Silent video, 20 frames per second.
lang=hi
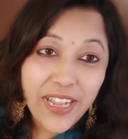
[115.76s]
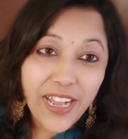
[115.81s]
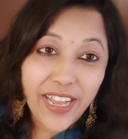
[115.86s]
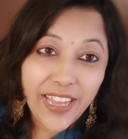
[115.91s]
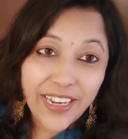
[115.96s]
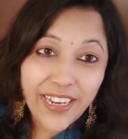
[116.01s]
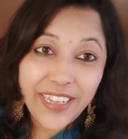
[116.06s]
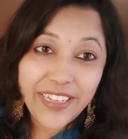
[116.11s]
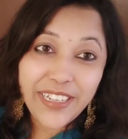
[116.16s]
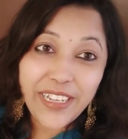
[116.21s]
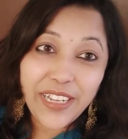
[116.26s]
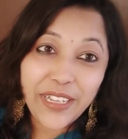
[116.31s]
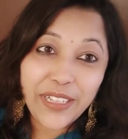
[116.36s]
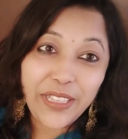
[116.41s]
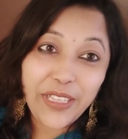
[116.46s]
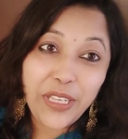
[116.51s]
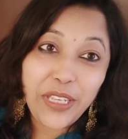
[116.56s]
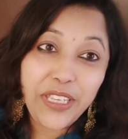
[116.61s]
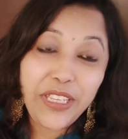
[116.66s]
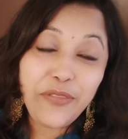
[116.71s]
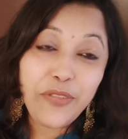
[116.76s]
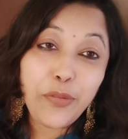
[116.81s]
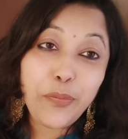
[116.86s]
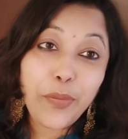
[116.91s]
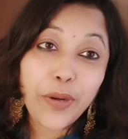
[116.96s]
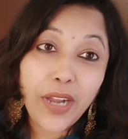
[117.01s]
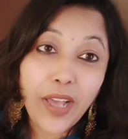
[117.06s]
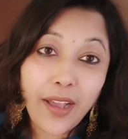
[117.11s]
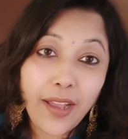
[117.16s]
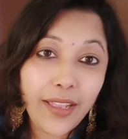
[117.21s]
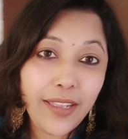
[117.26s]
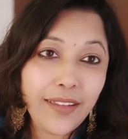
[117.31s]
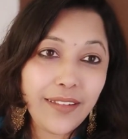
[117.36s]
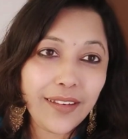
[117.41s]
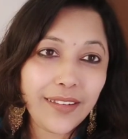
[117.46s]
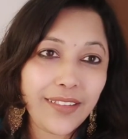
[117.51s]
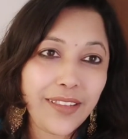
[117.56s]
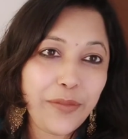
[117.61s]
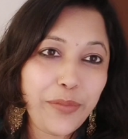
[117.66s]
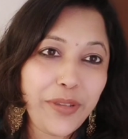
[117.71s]
खाना खाते इवन पढ़ाई
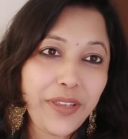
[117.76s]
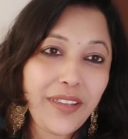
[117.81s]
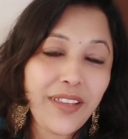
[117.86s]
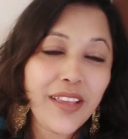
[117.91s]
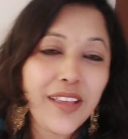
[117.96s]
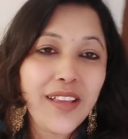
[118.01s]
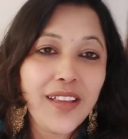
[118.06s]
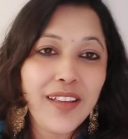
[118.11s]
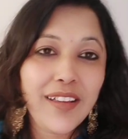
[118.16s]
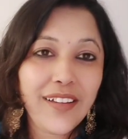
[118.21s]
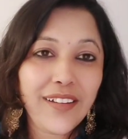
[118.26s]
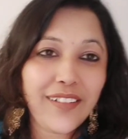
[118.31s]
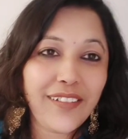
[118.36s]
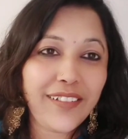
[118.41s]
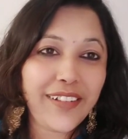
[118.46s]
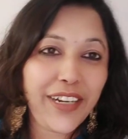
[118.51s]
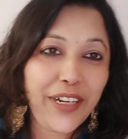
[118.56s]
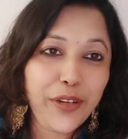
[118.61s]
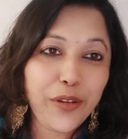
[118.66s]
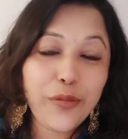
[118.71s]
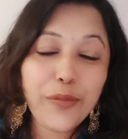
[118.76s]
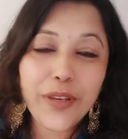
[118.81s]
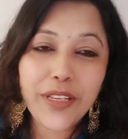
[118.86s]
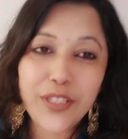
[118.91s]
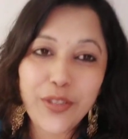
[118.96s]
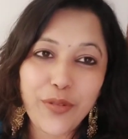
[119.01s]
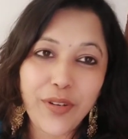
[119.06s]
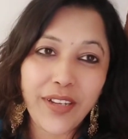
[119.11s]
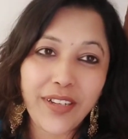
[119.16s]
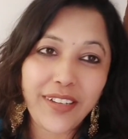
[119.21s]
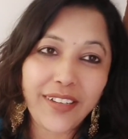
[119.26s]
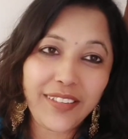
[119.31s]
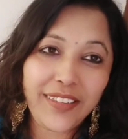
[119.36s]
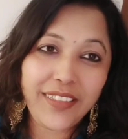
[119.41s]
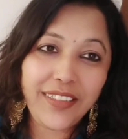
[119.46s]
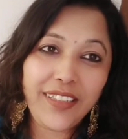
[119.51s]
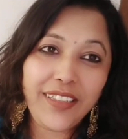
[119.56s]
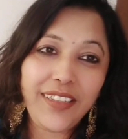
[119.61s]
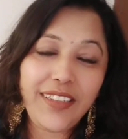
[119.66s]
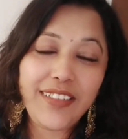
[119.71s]
करते भी रेडियो में सुना करती
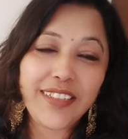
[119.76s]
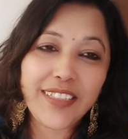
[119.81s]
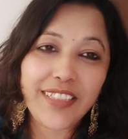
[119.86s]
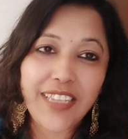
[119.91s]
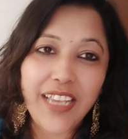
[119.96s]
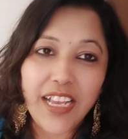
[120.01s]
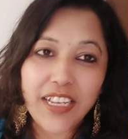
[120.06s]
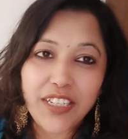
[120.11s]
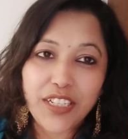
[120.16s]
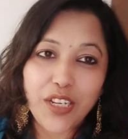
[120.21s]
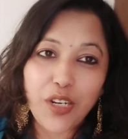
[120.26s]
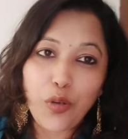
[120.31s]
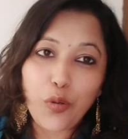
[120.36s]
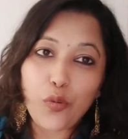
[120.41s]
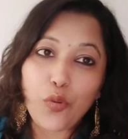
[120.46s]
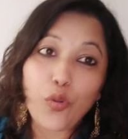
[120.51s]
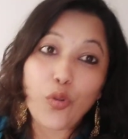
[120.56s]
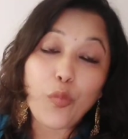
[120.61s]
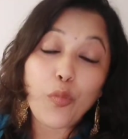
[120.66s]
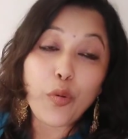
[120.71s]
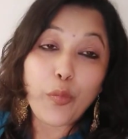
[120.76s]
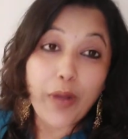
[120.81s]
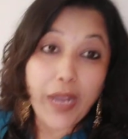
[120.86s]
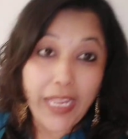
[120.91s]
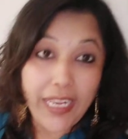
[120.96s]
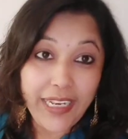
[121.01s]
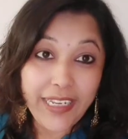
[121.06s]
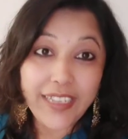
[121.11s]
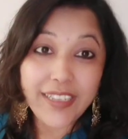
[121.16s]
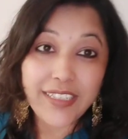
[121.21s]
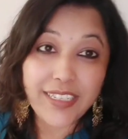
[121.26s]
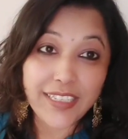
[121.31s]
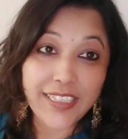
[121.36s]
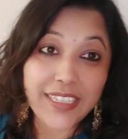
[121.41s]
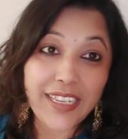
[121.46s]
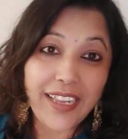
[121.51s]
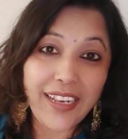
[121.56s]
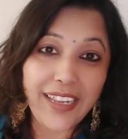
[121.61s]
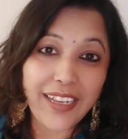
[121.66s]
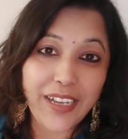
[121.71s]
थी जैसे आजकल लोगों को मोबाइल का
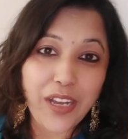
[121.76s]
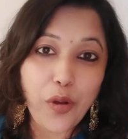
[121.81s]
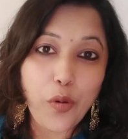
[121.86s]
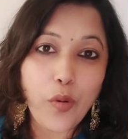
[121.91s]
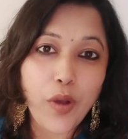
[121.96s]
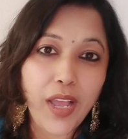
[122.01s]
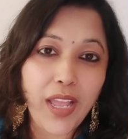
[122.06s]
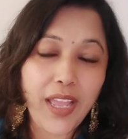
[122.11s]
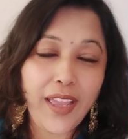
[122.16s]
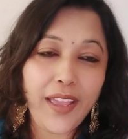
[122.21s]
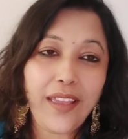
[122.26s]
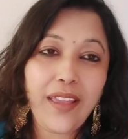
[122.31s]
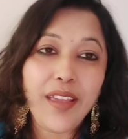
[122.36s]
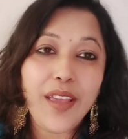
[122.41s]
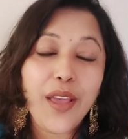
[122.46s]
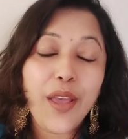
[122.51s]
चस्का लगा हुआ है